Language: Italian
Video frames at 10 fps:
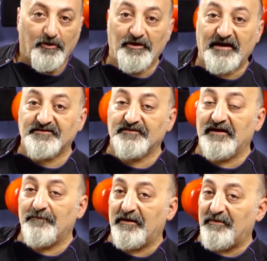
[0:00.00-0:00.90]
Ora si
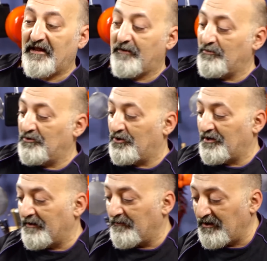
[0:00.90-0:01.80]
vanno a preparare i
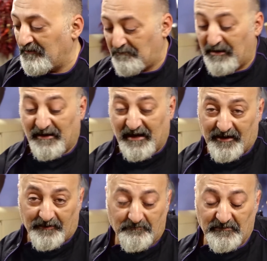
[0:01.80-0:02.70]
pomodori. I preparare